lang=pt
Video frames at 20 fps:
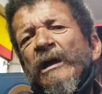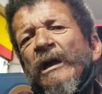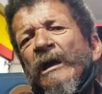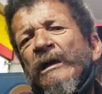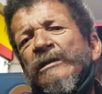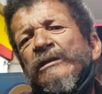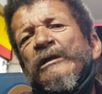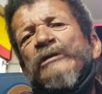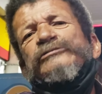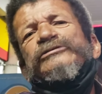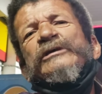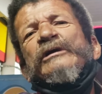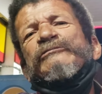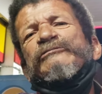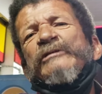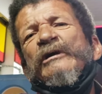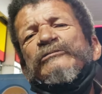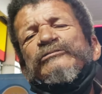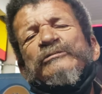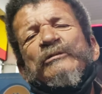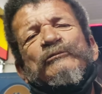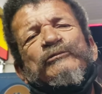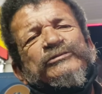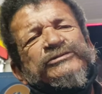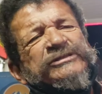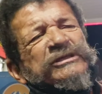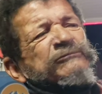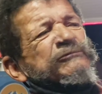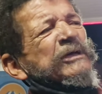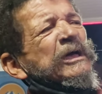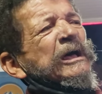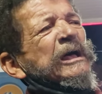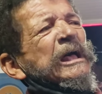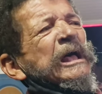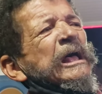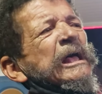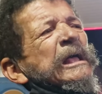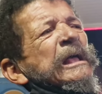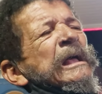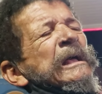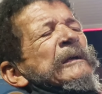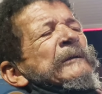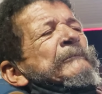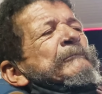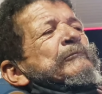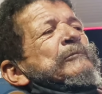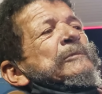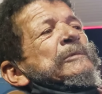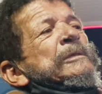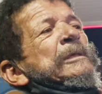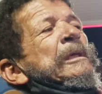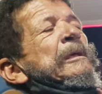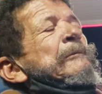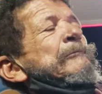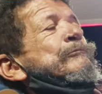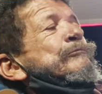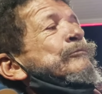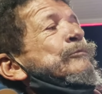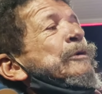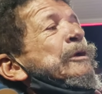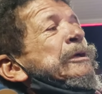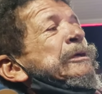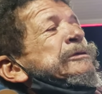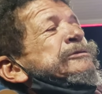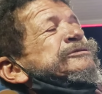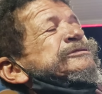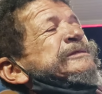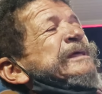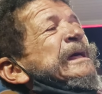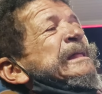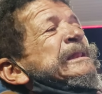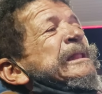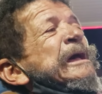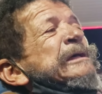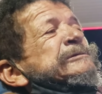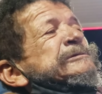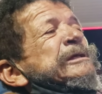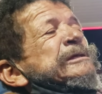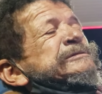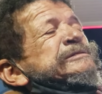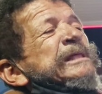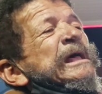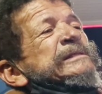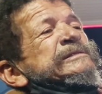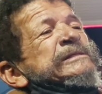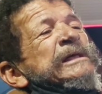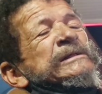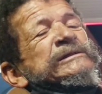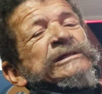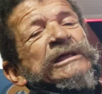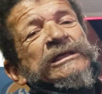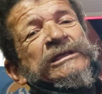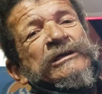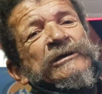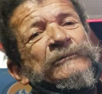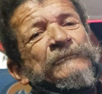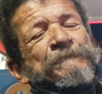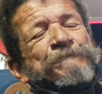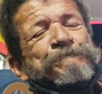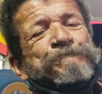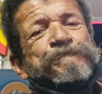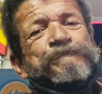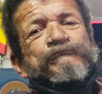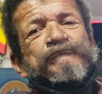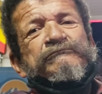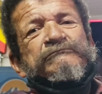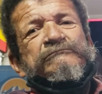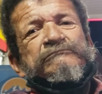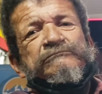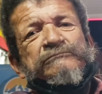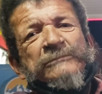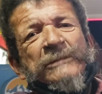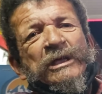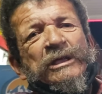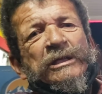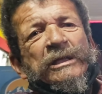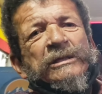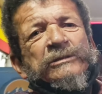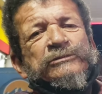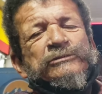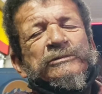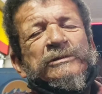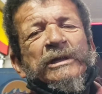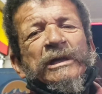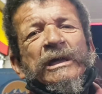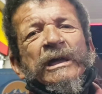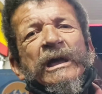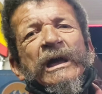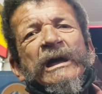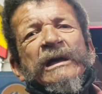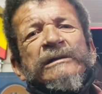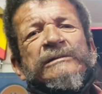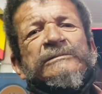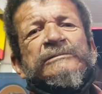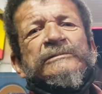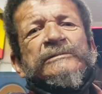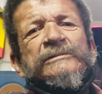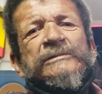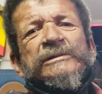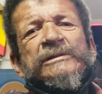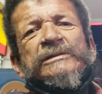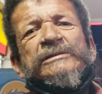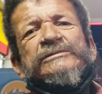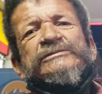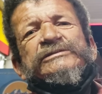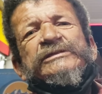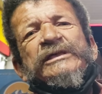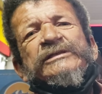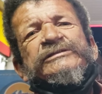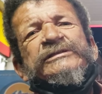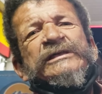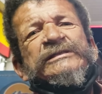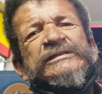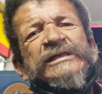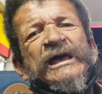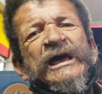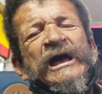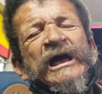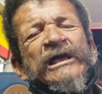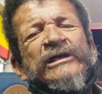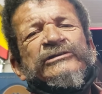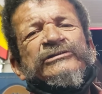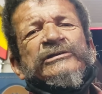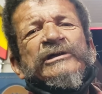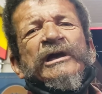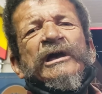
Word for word: É, é, você, você vê a, esse salário que tá dando aí? 600 é, conto. 600 reais.